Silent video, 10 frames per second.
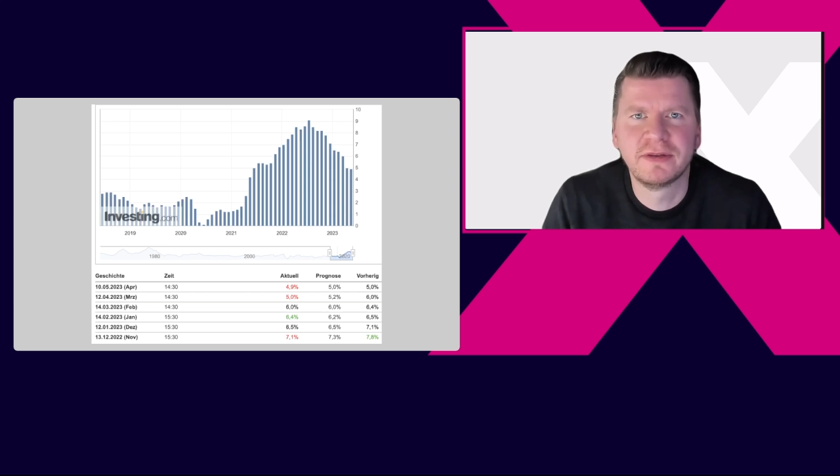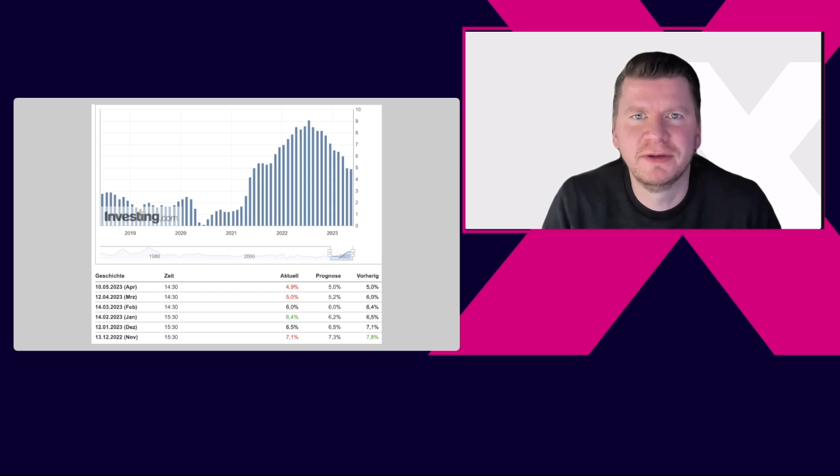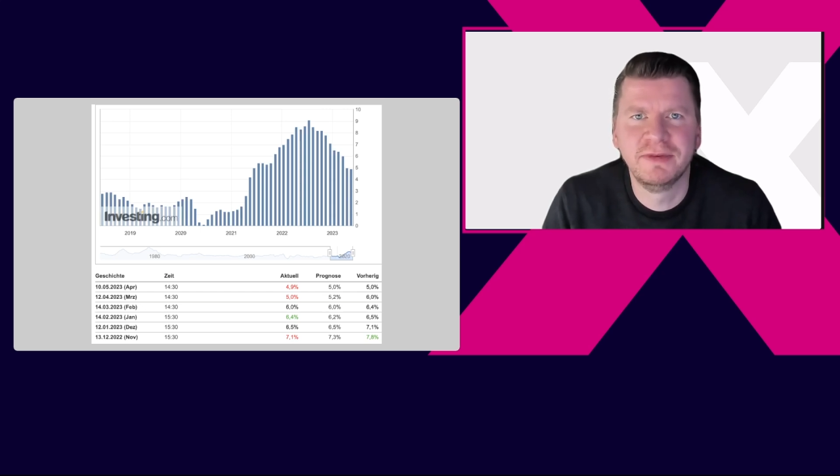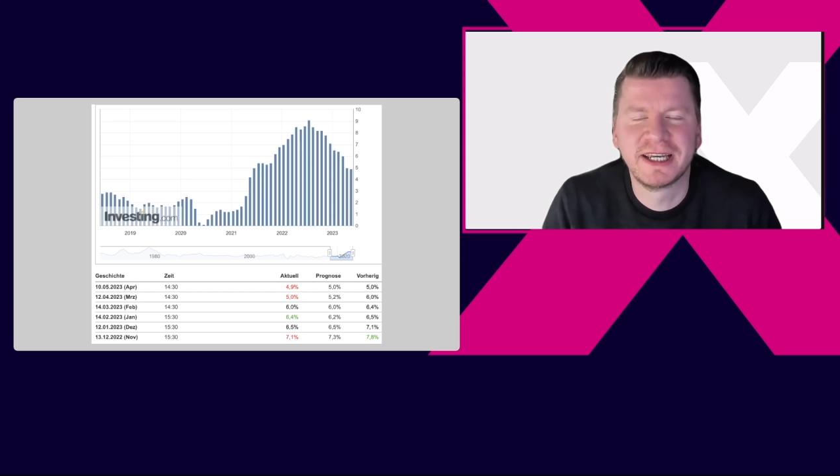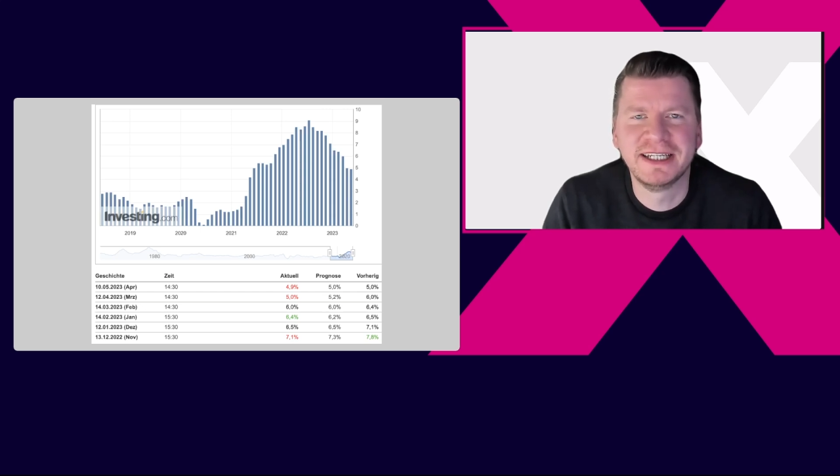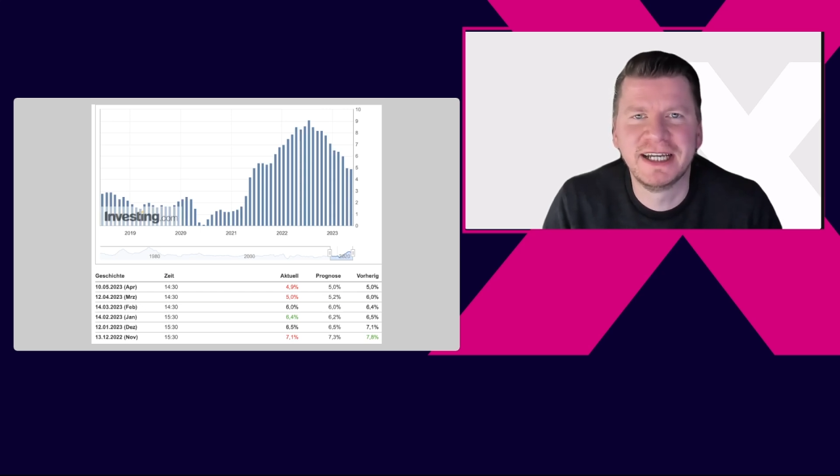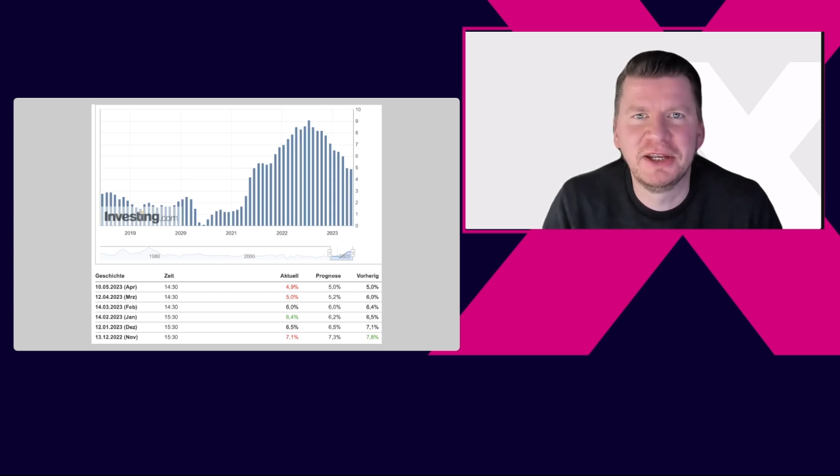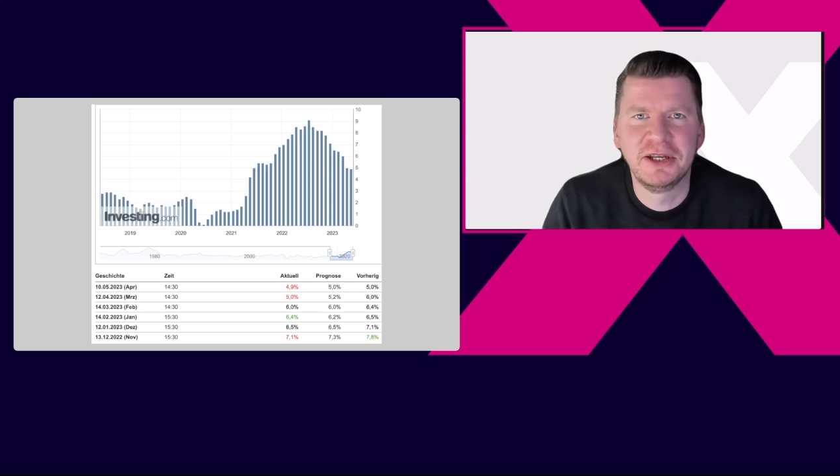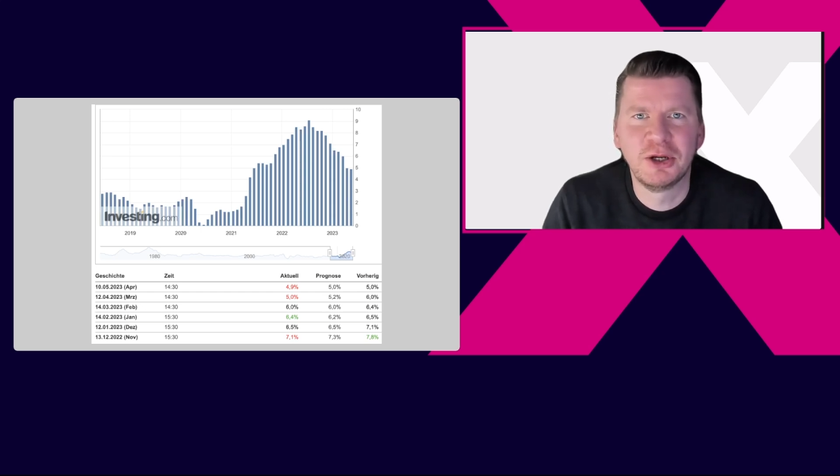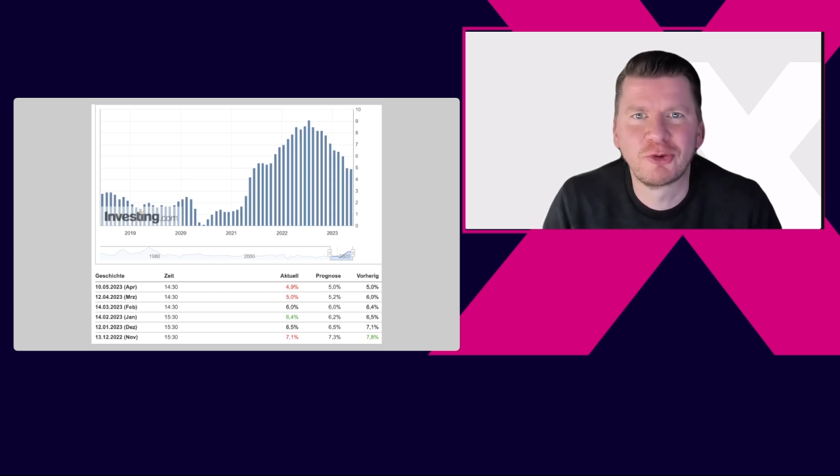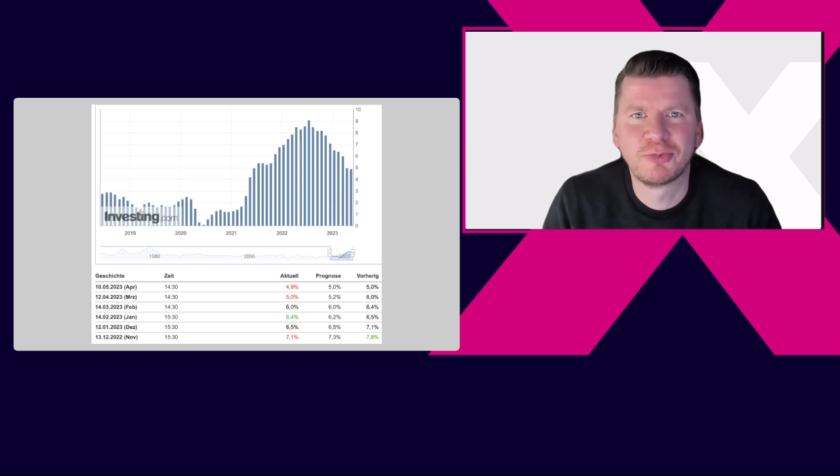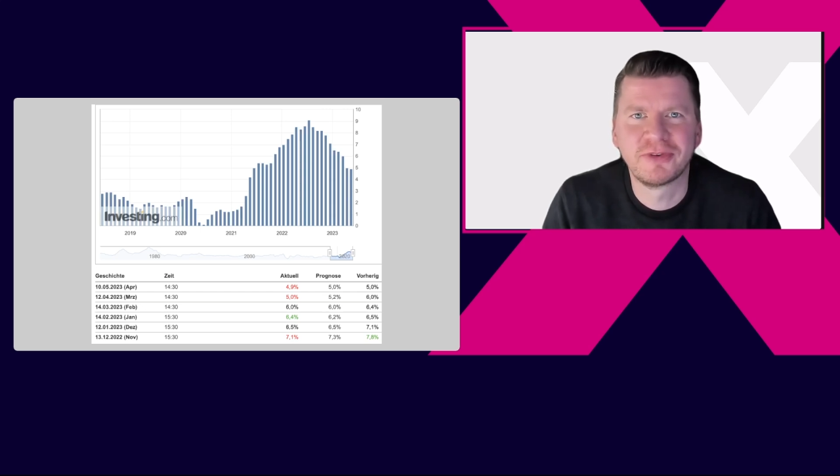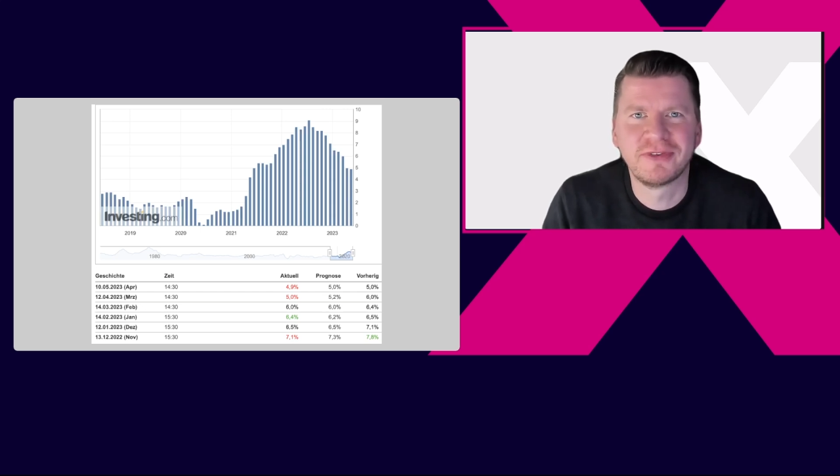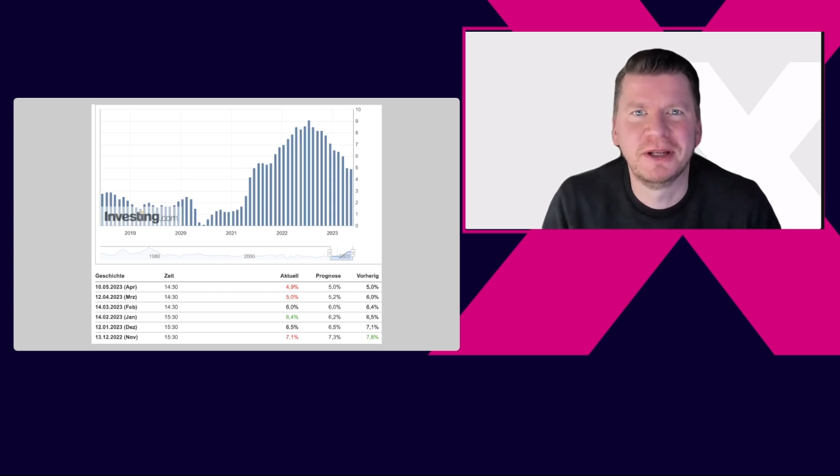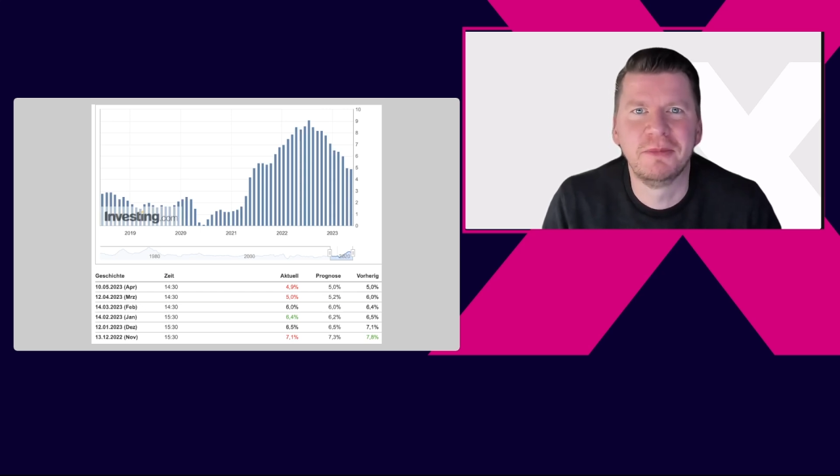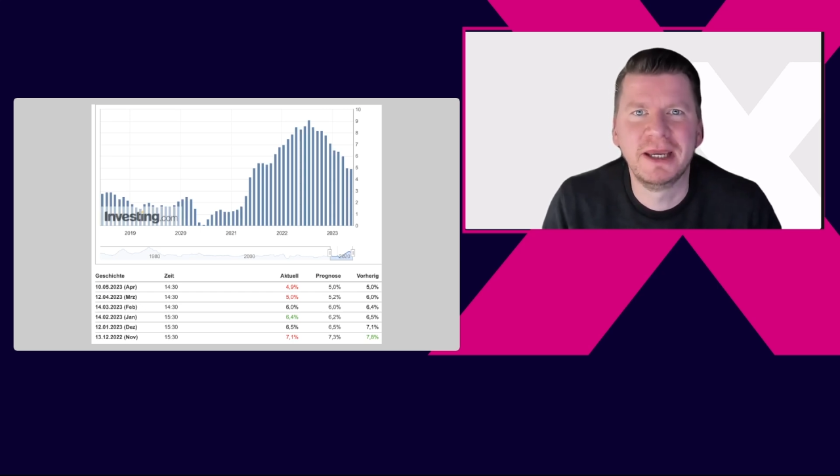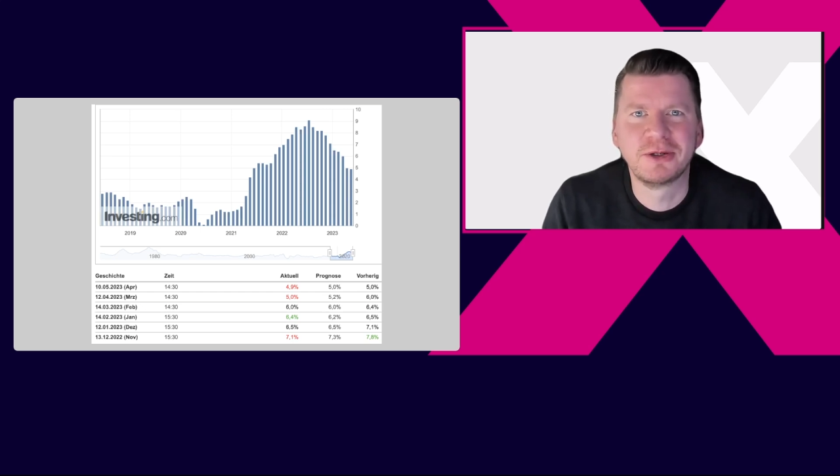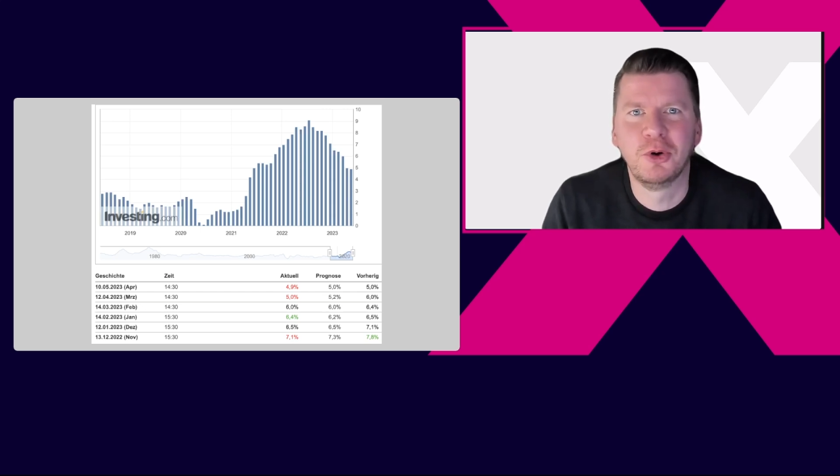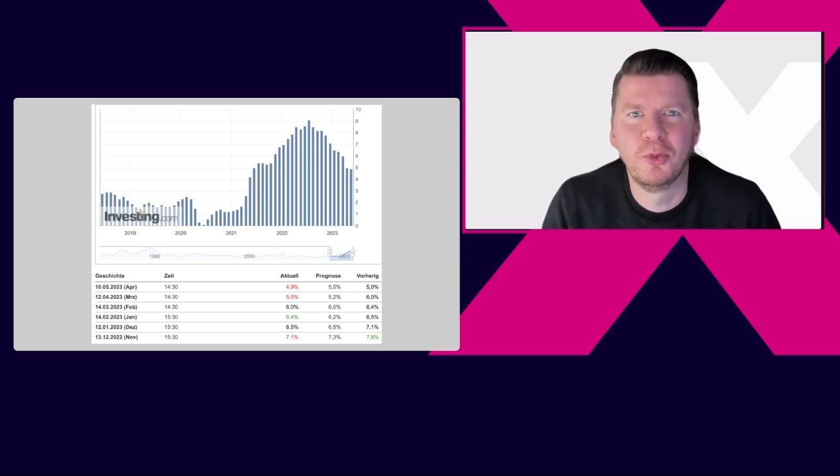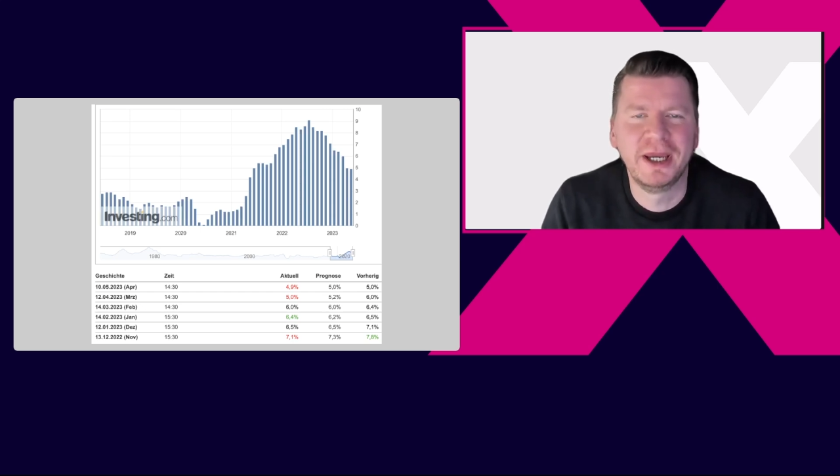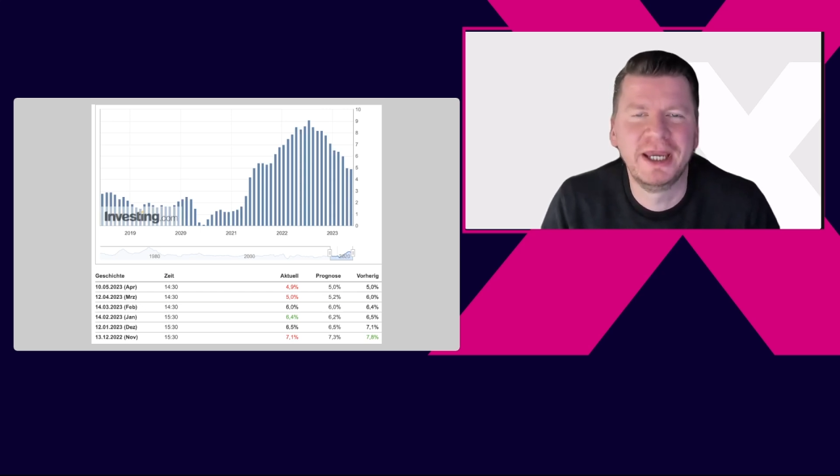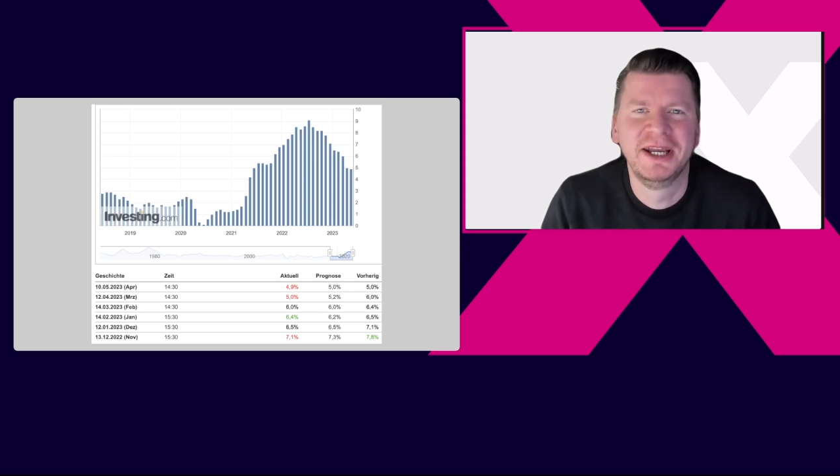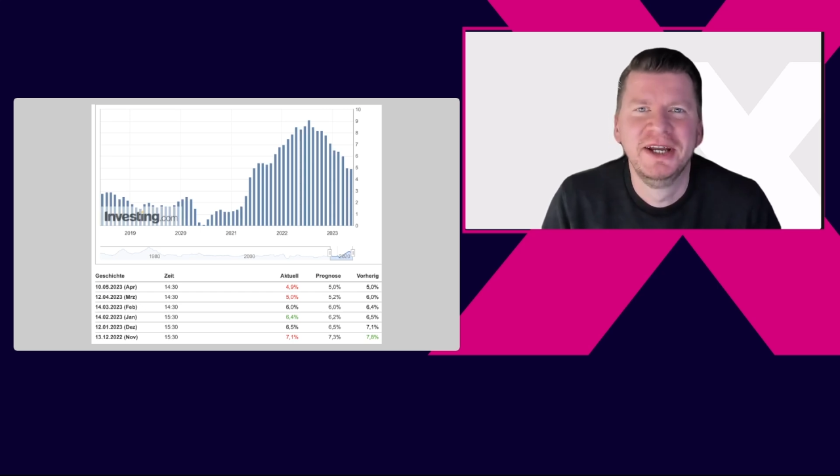äh, wir kennen ja alle den Ausspruch Send Main, Go Away.